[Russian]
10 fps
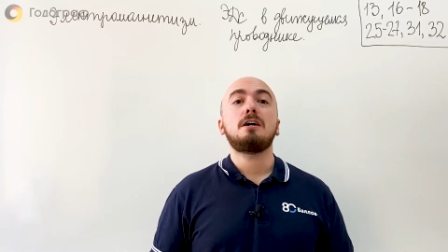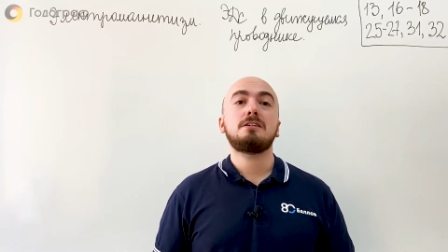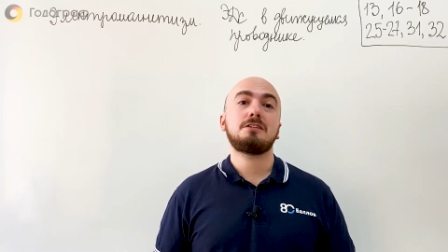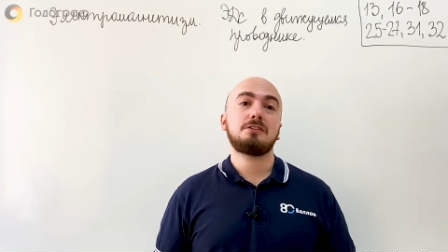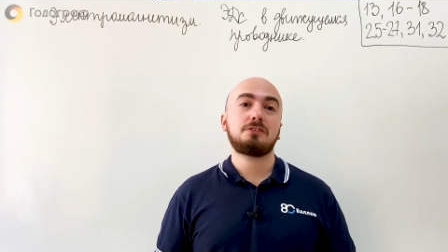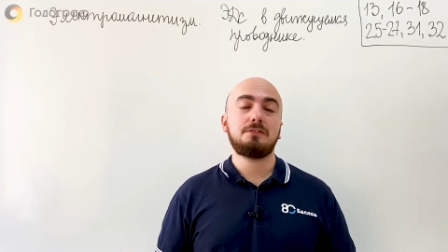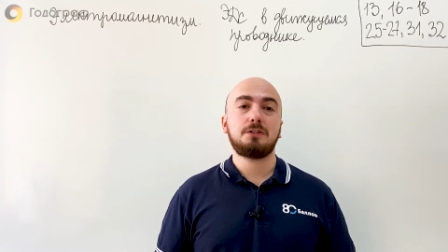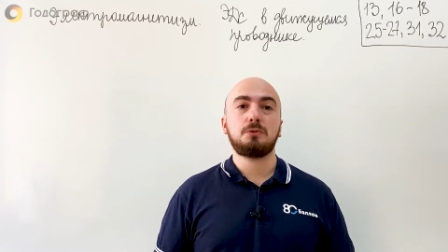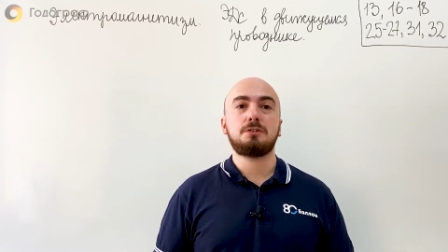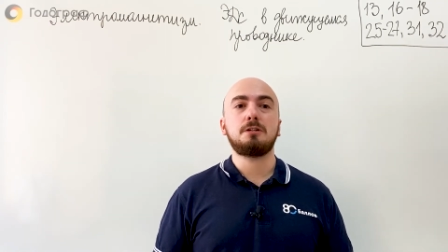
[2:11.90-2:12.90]
э,
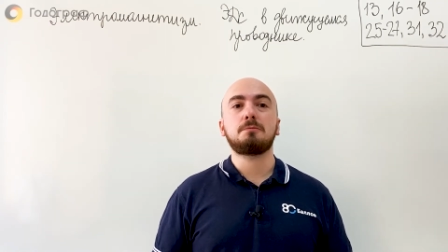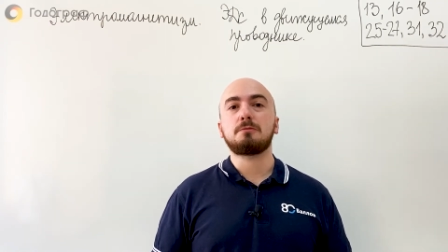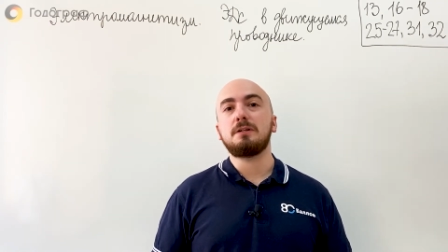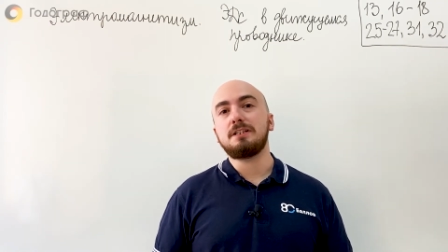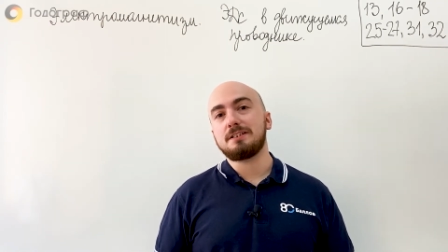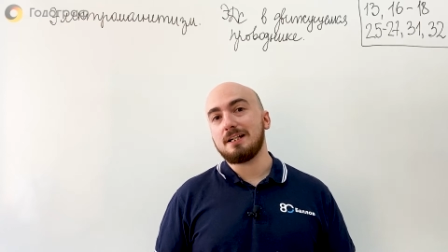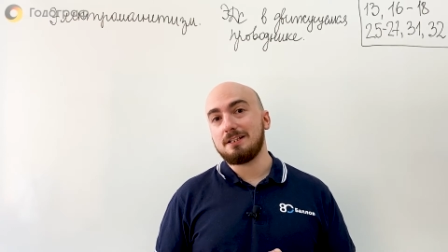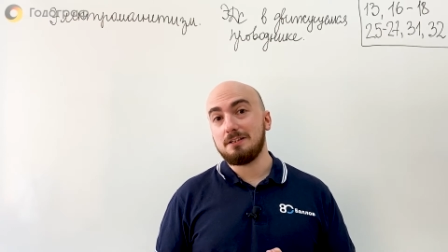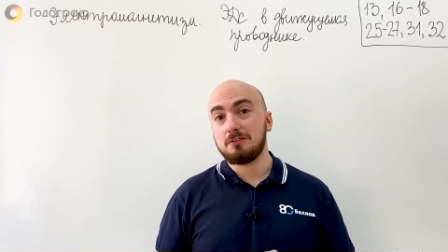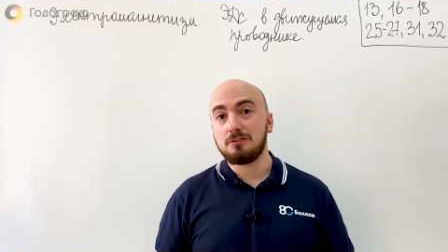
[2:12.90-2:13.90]
советую тебе посмотреть
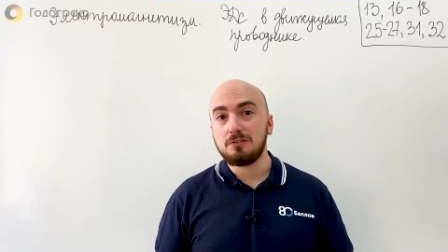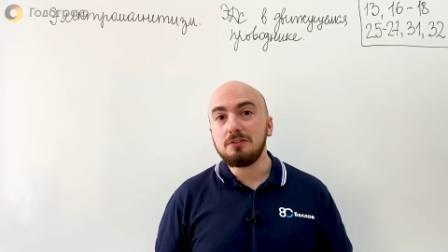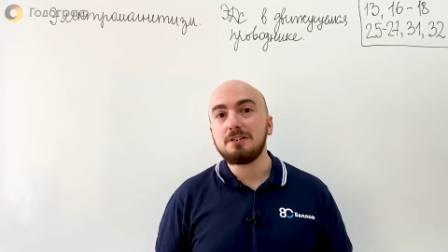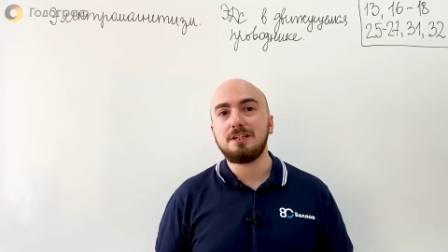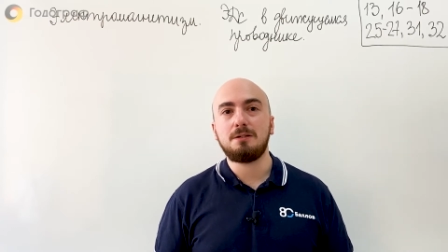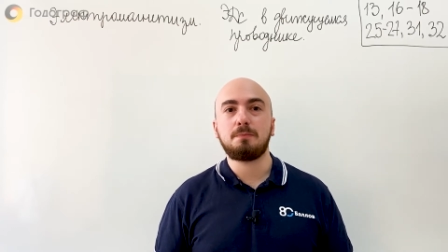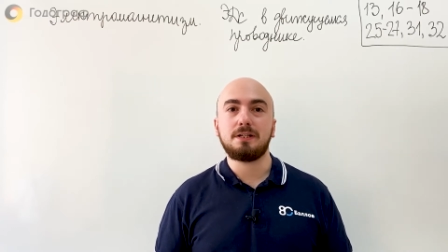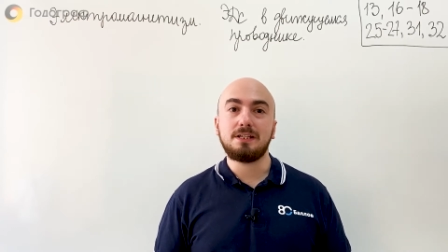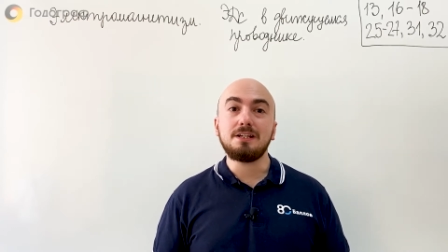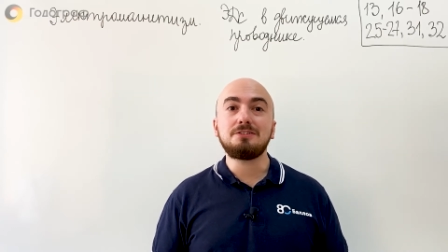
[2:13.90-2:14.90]
какие-то ссылки и
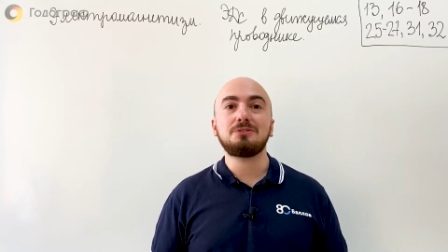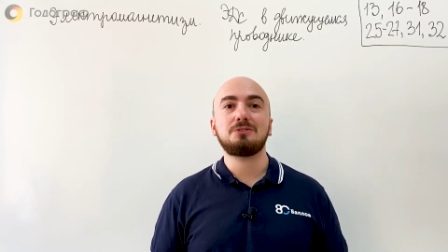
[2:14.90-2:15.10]
понять,